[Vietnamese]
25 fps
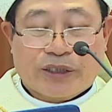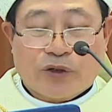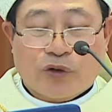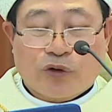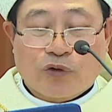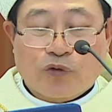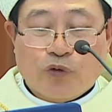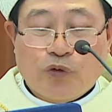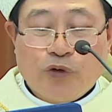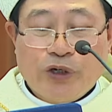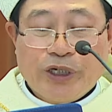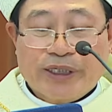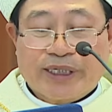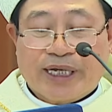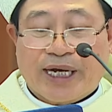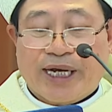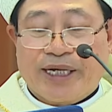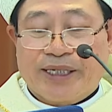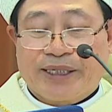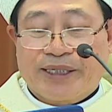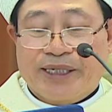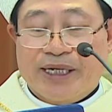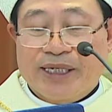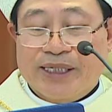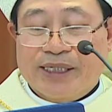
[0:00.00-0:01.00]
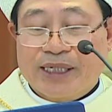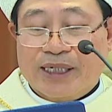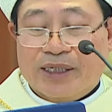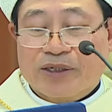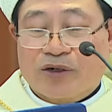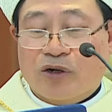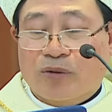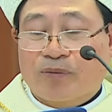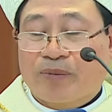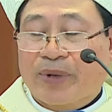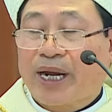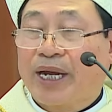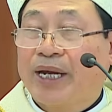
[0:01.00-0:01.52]
cho quý thầy tiến chức
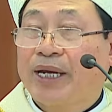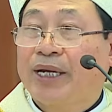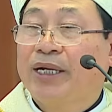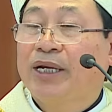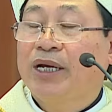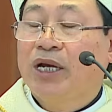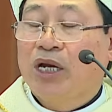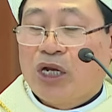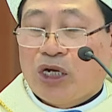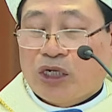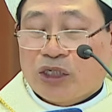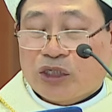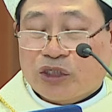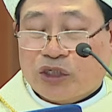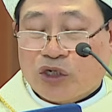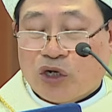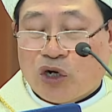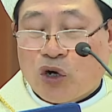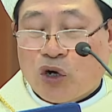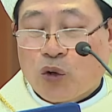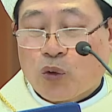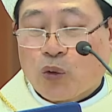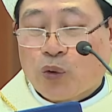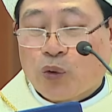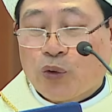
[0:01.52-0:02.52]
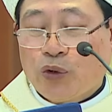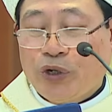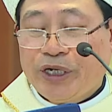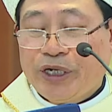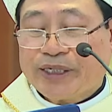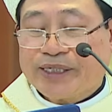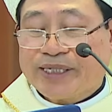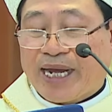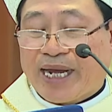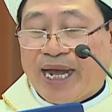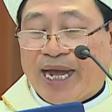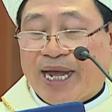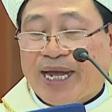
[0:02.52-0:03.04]
hôm nay, cho quý
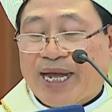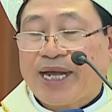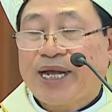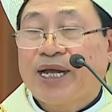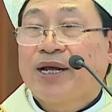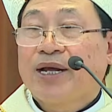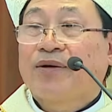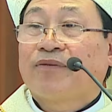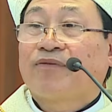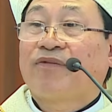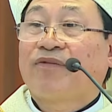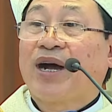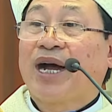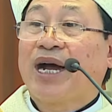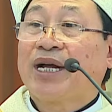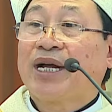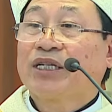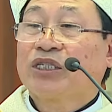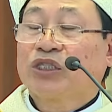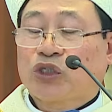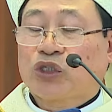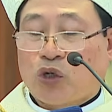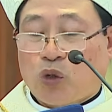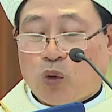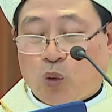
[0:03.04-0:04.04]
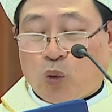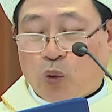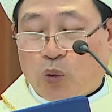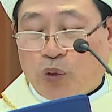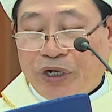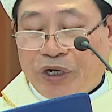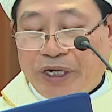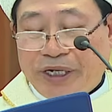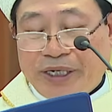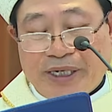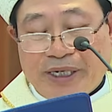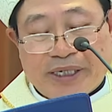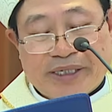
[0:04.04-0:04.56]
cha và cho
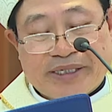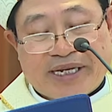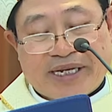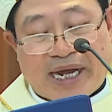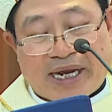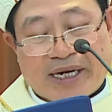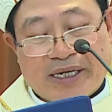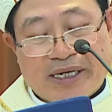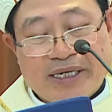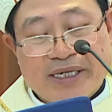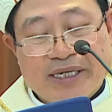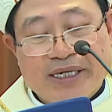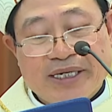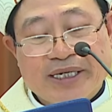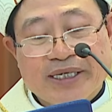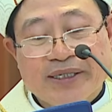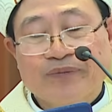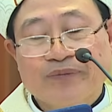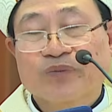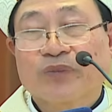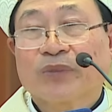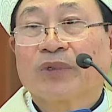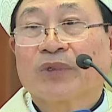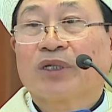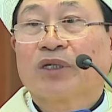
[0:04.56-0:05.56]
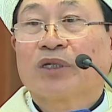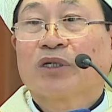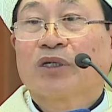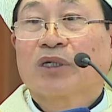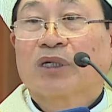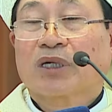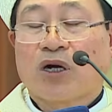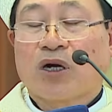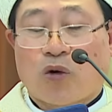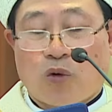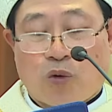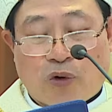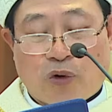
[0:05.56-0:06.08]
quý đức cha nữa.
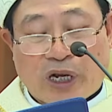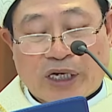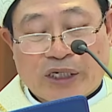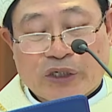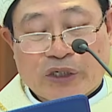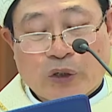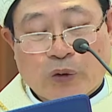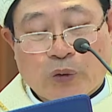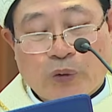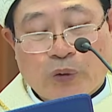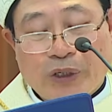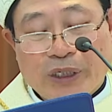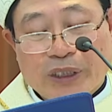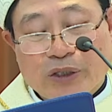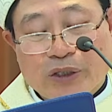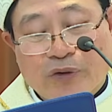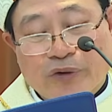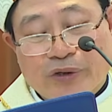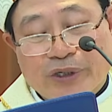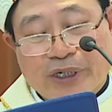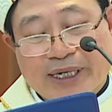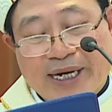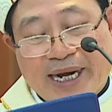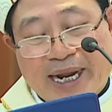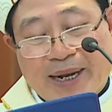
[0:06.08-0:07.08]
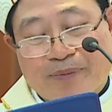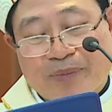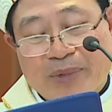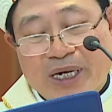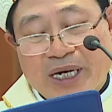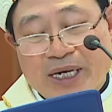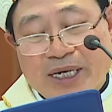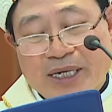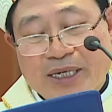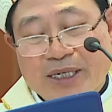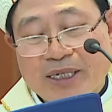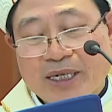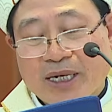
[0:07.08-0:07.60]
Cầu nguyện cho quý tu sĩ nam
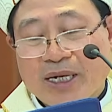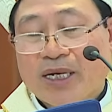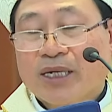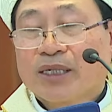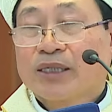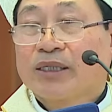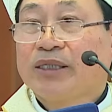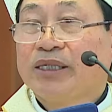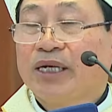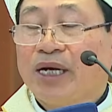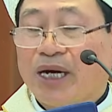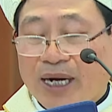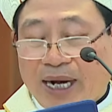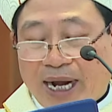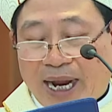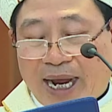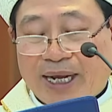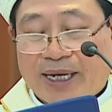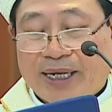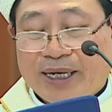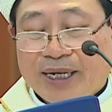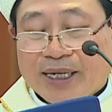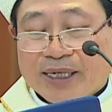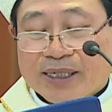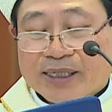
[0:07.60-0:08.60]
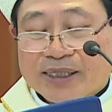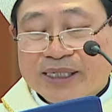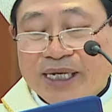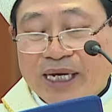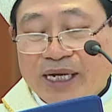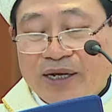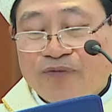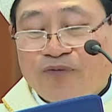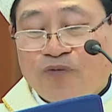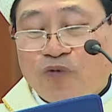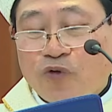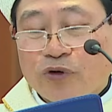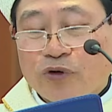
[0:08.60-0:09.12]
nữ nhớ lại
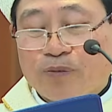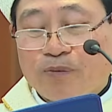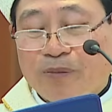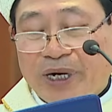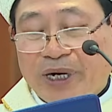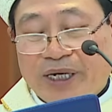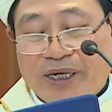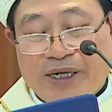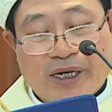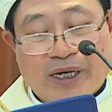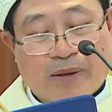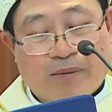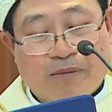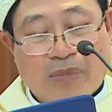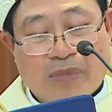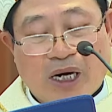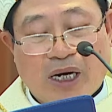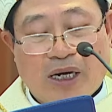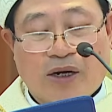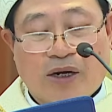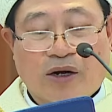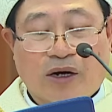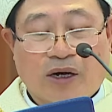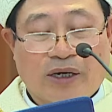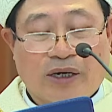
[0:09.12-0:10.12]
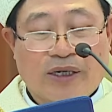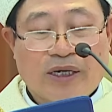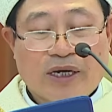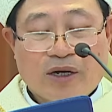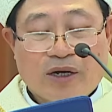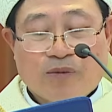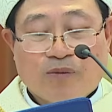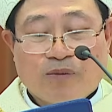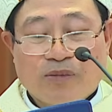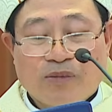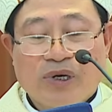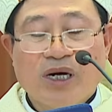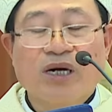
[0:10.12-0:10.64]
giây phút mình được mời gọi
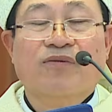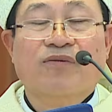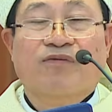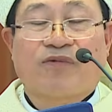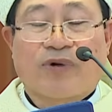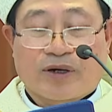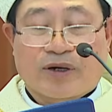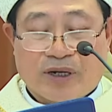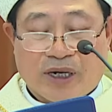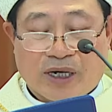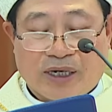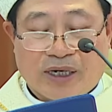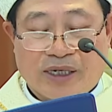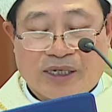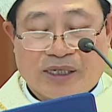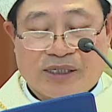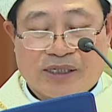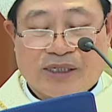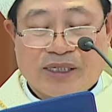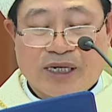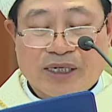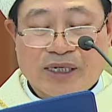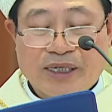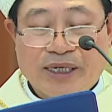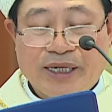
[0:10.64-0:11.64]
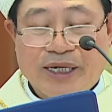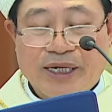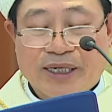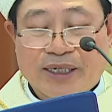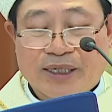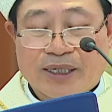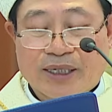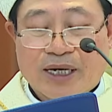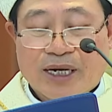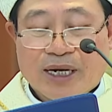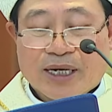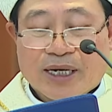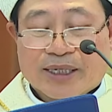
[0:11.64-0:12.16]
bước vào đời dâng hiến
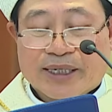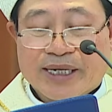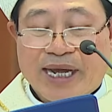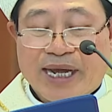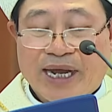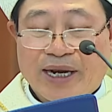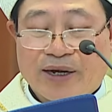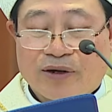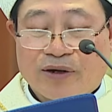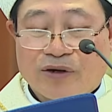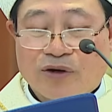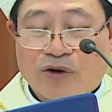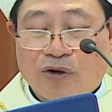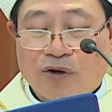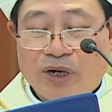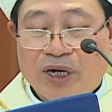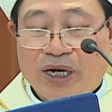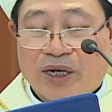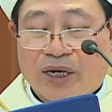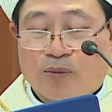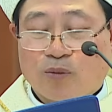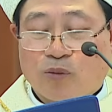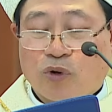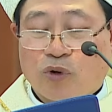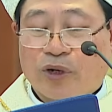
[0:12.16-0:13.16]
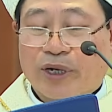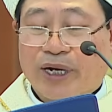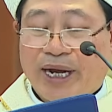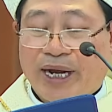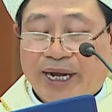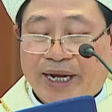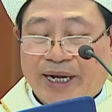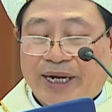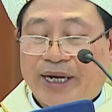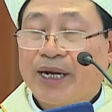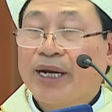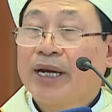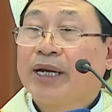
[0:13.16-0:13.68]
để nỗ lực mỗi
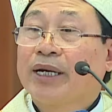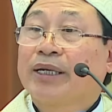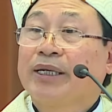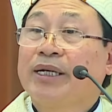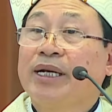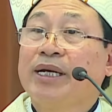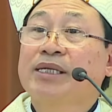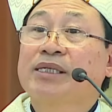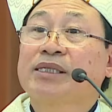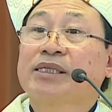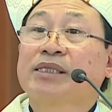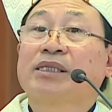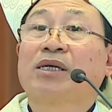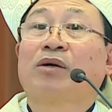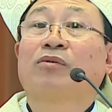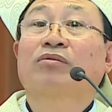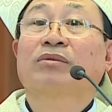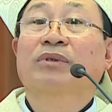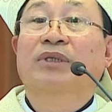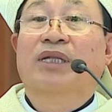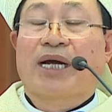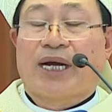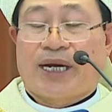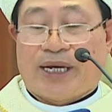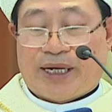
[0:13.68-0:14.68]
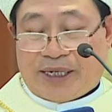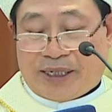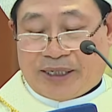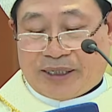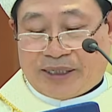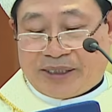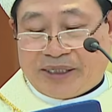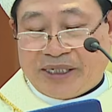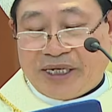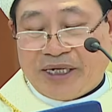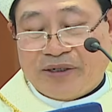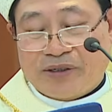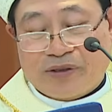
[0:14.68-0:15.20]
ngày nên giống thầy
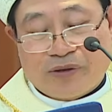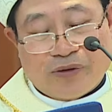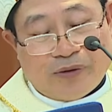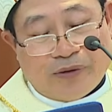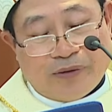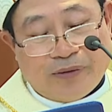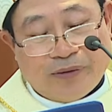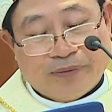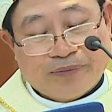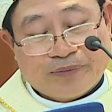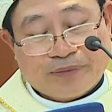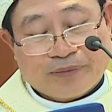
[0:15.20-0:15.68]
Giêsu.